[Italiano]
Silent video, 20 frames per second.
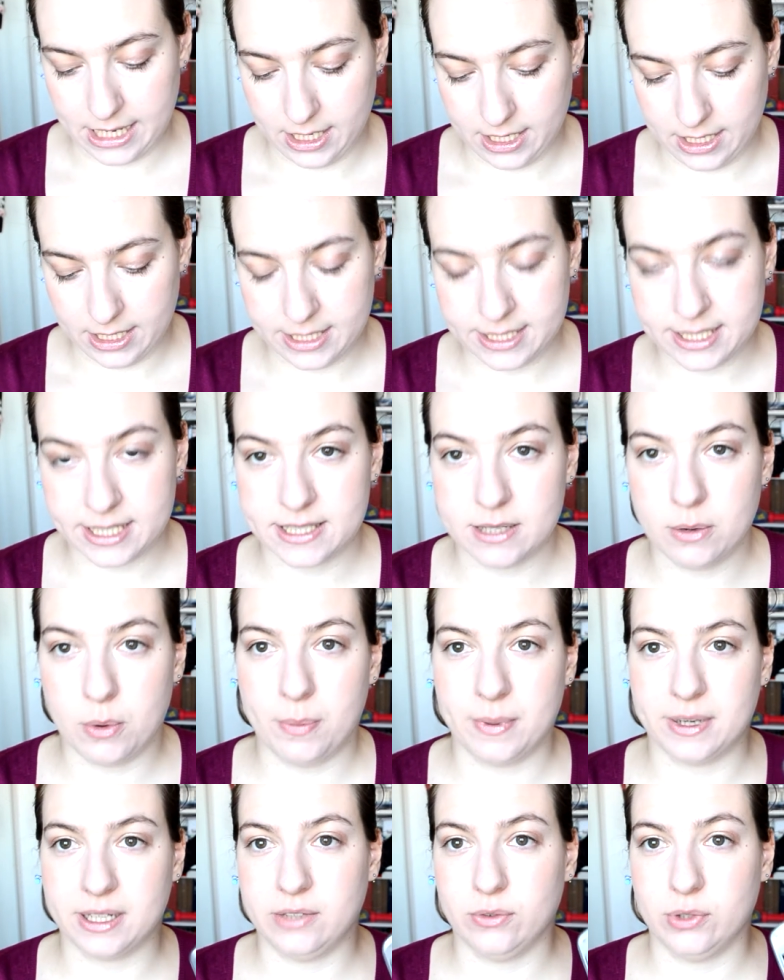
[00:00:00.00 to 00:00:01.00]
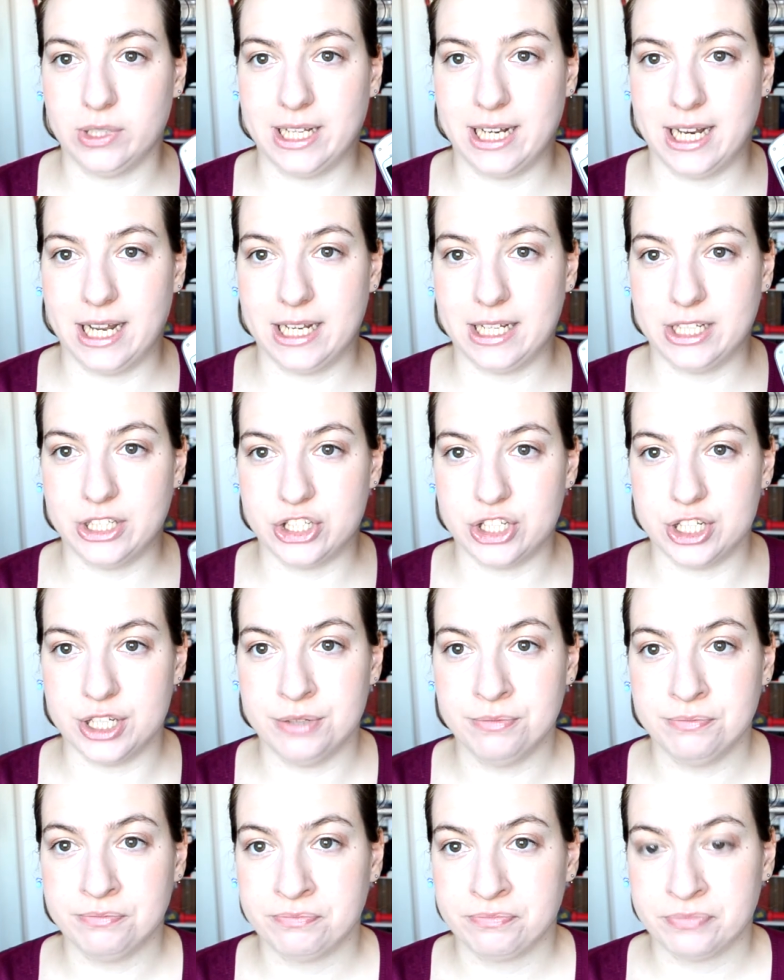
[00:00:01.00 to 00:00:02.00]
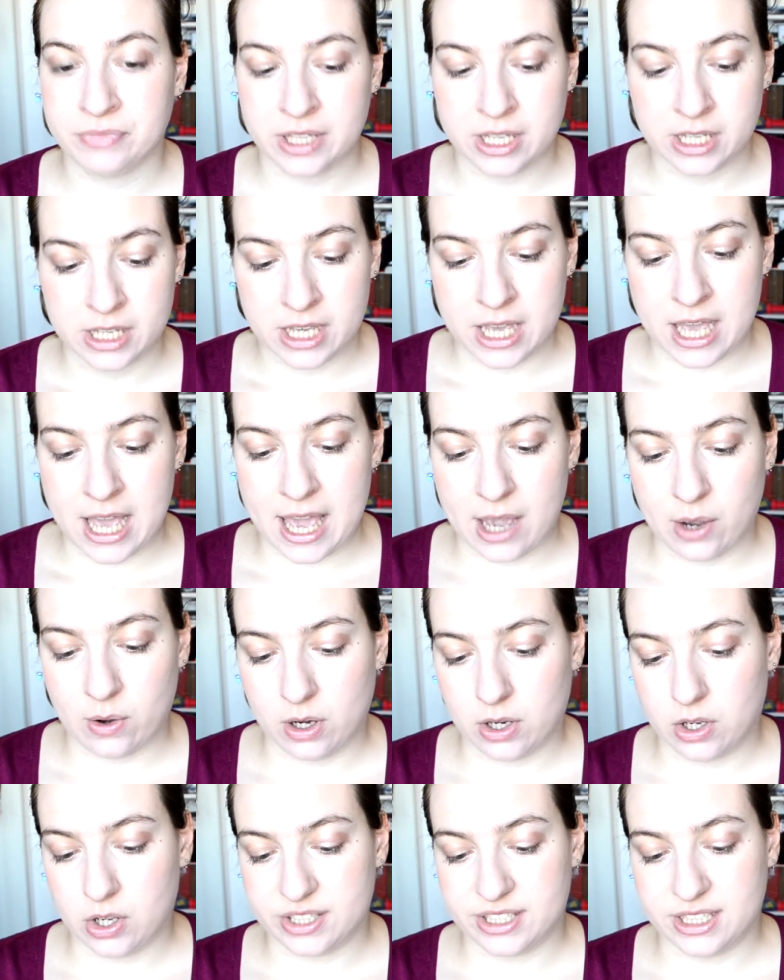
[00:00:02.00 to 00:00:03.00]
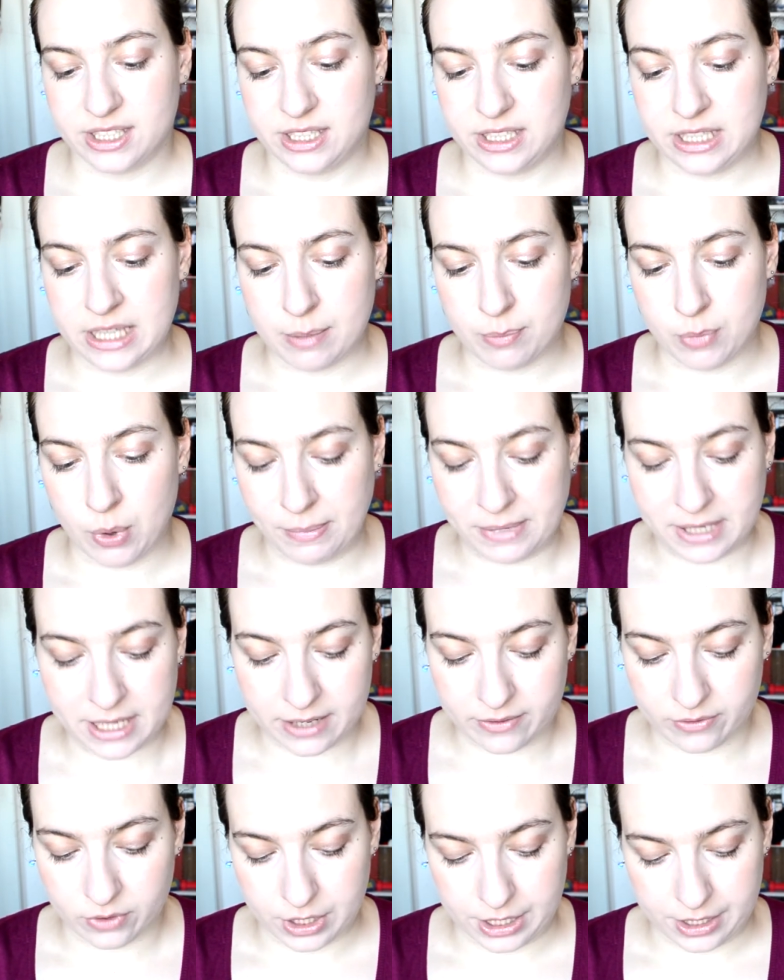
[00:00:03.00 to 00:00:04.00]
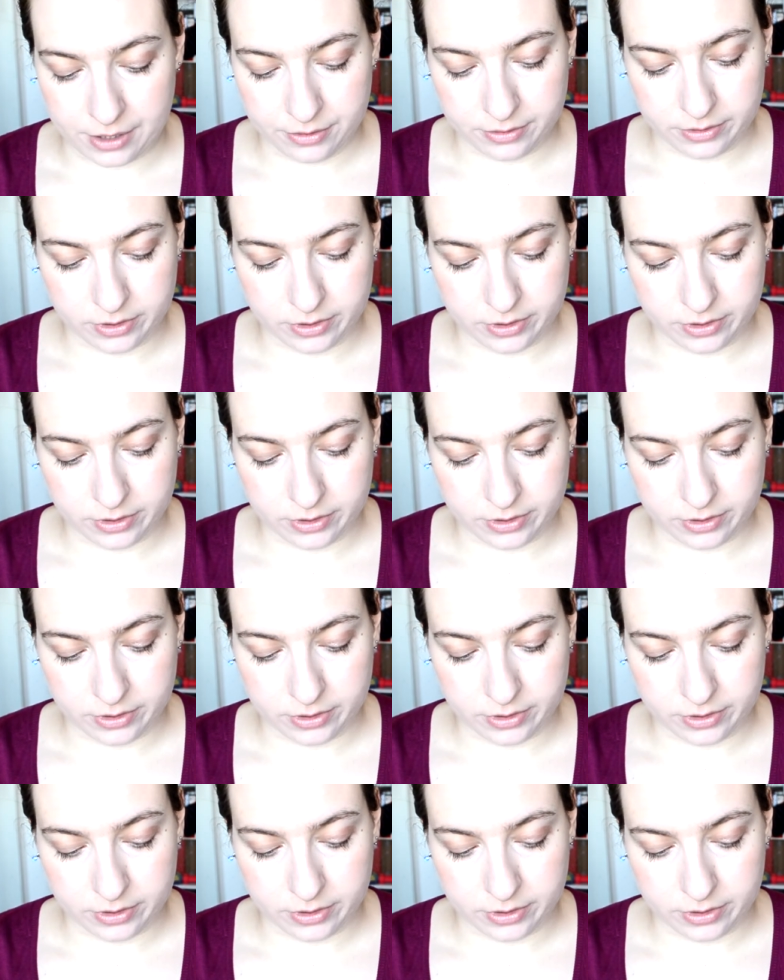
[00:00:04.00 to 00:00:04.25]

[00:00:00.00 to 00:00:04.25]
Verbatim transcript: il sistema operativo dell'LG è qualcosa di abominevole.